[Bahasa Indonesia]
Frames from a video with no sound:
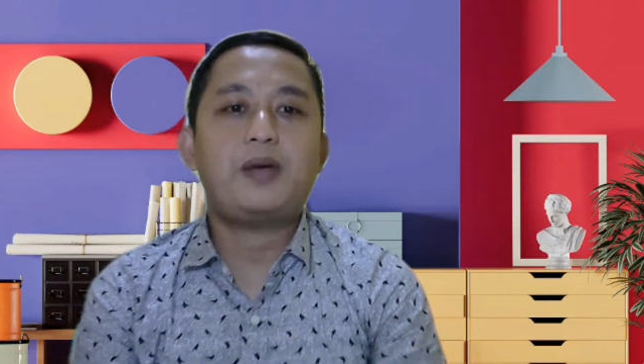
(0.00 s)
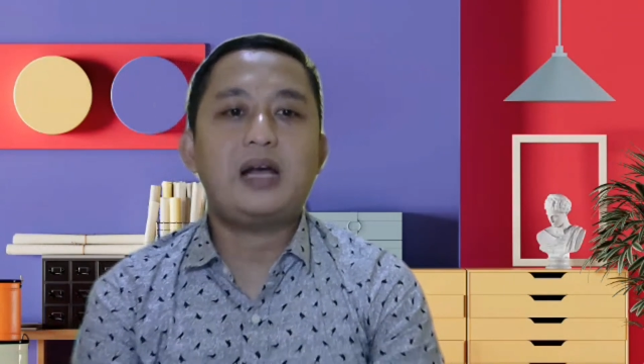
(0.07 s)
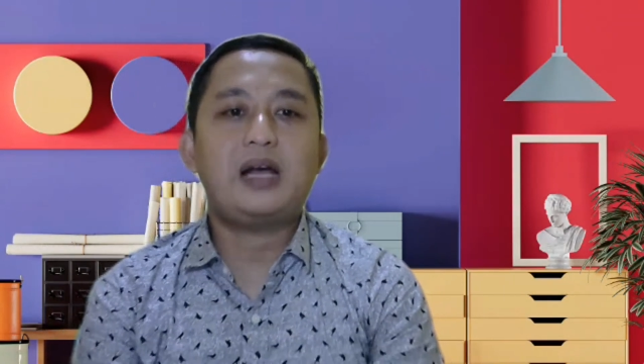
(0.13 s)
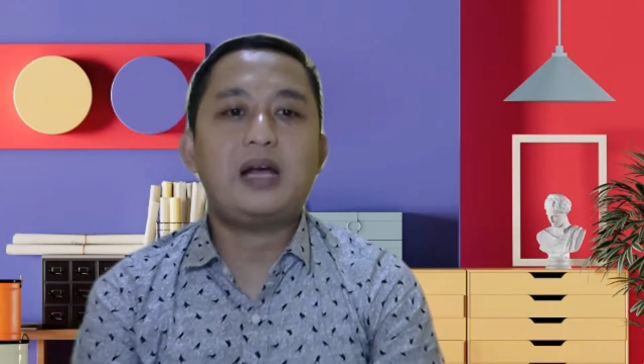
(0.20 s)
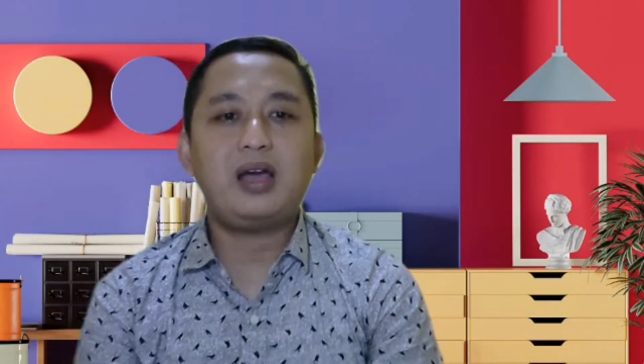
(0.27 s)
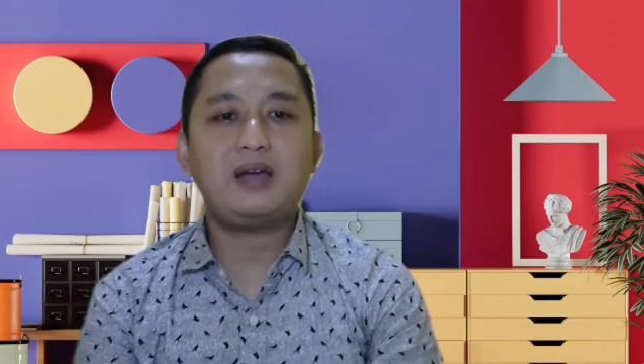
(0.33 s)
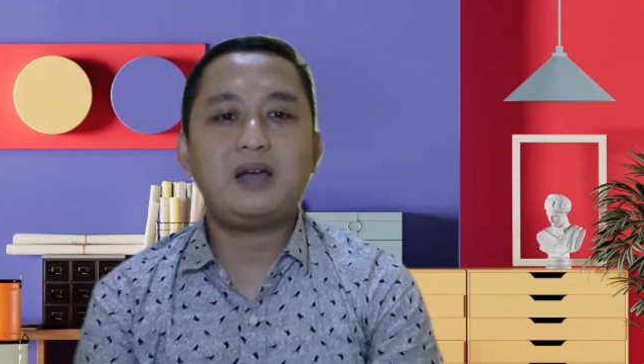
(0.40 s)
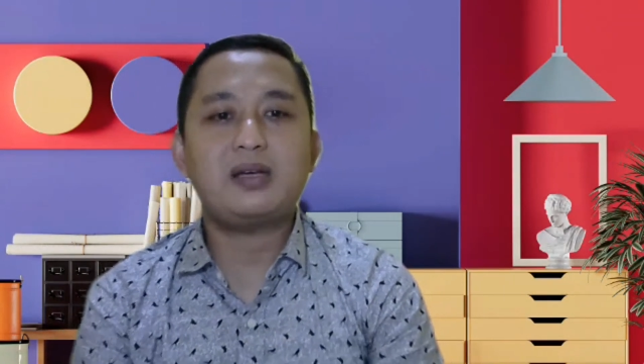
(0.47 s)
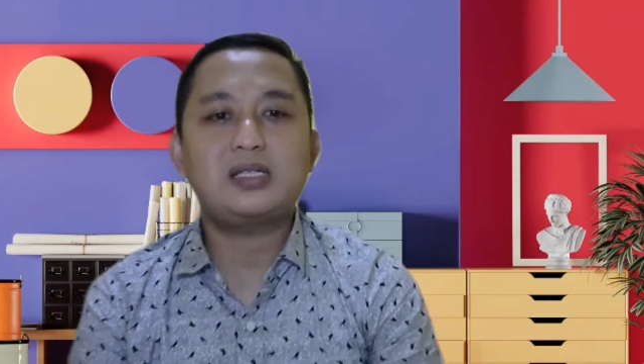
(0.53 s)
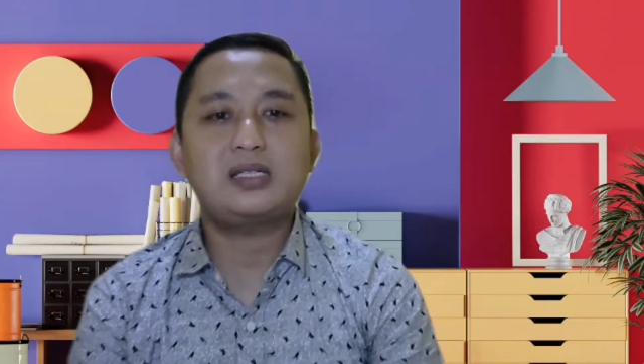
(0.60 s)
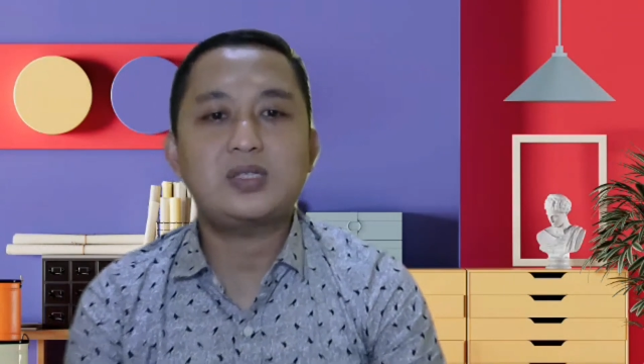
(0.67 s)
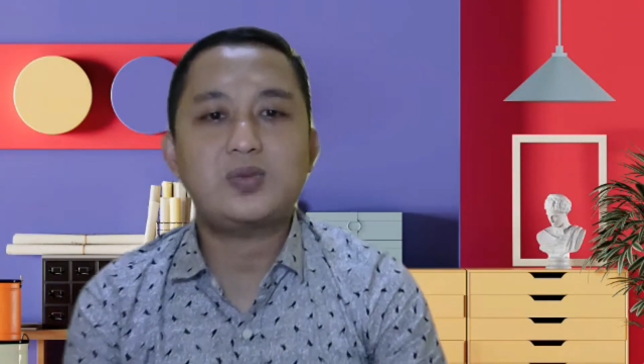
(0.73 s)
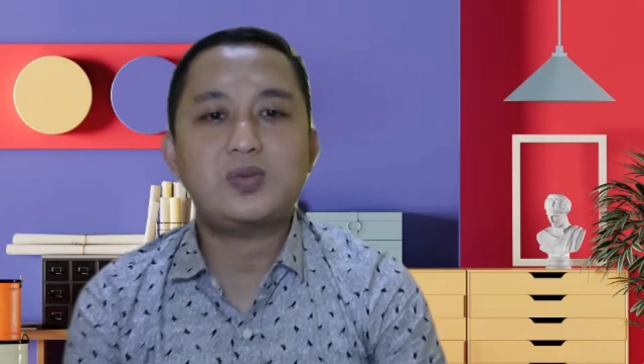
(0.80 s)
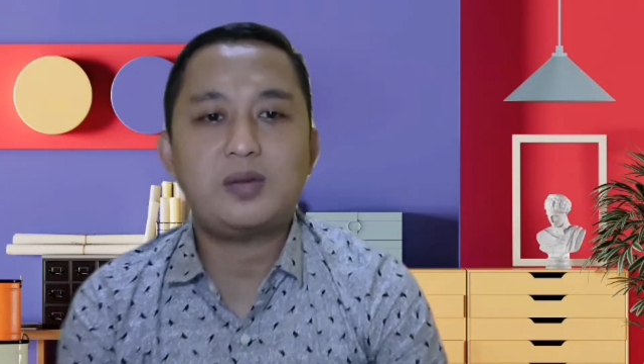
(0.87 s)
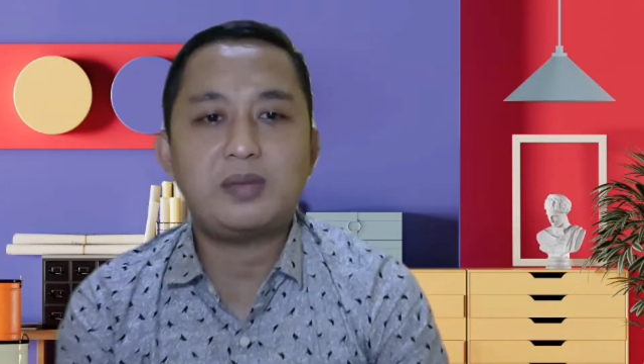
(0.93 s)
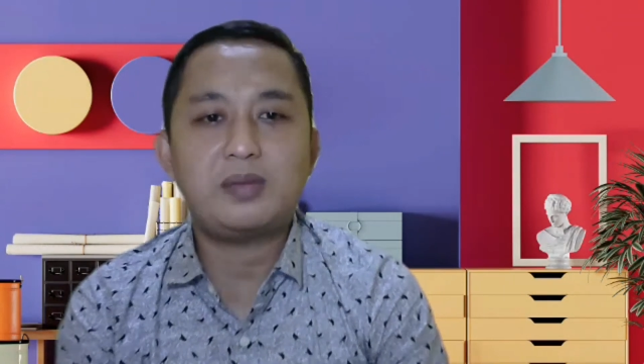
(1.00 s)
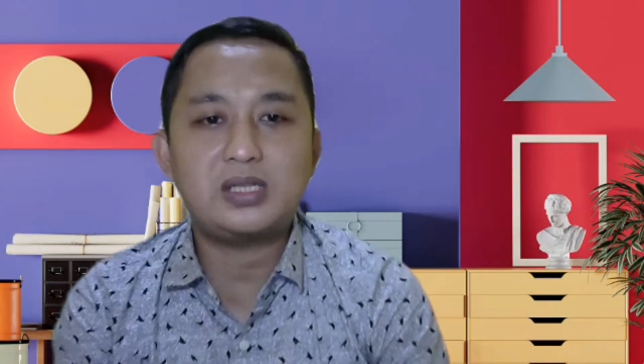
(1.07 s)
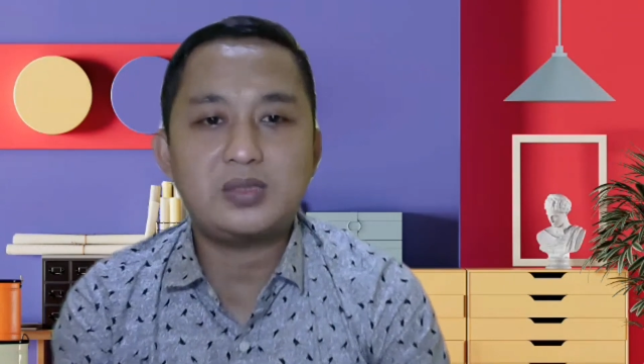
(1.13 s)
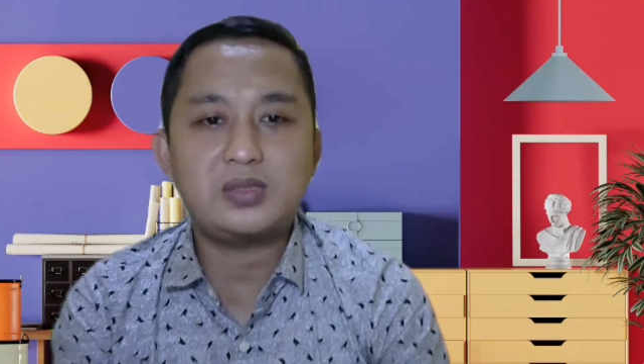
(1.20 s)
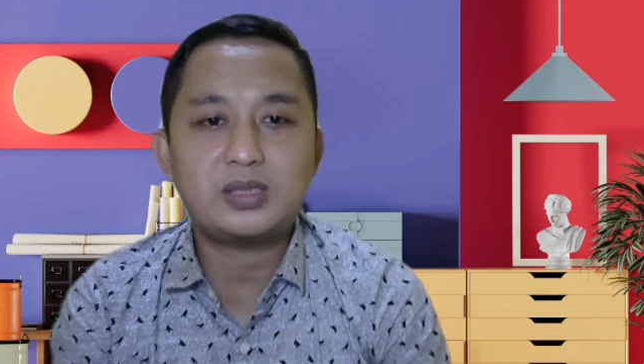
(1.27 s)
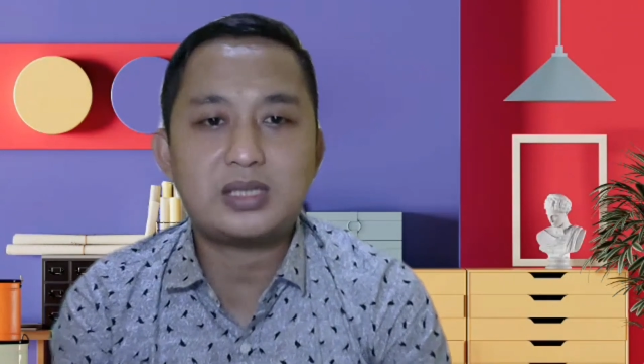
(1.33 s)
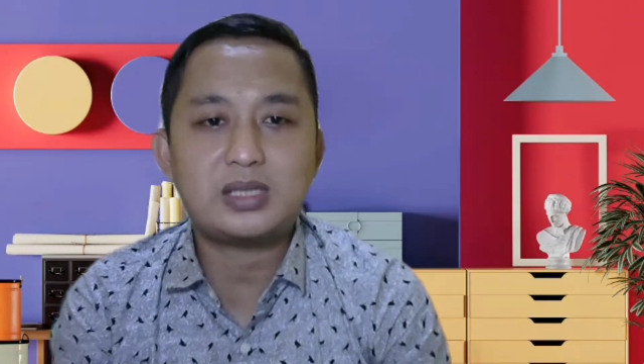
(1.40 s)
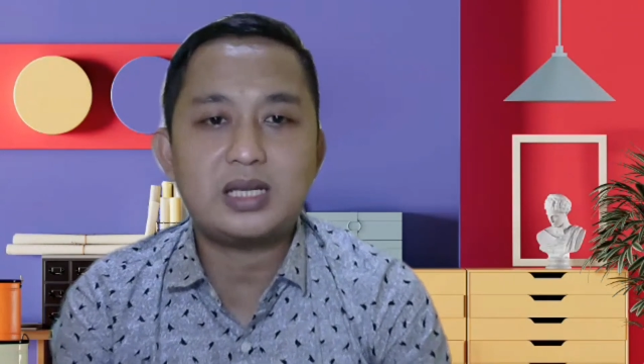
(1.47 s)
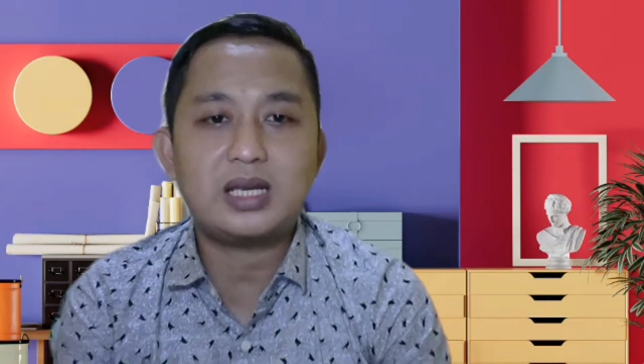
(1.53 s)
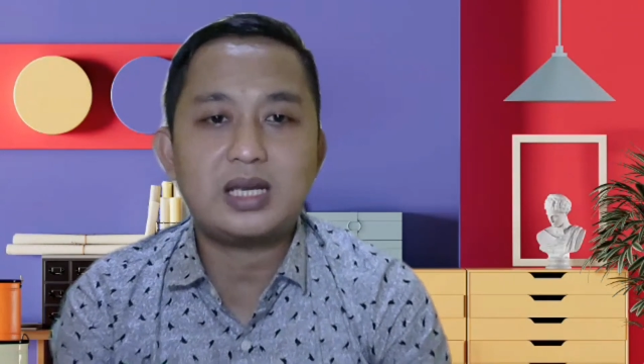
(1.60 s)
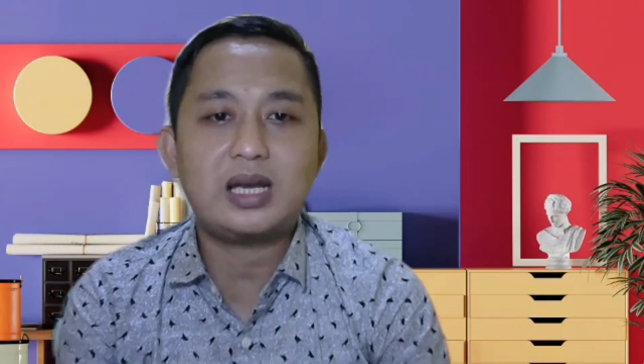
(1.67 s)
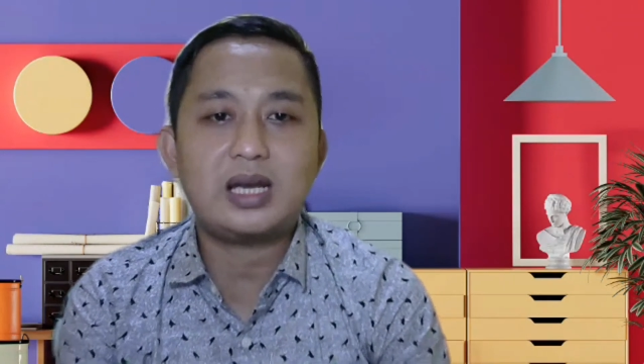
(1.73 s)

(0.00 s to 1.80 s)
Apa kabar mahasiswa mahasiswa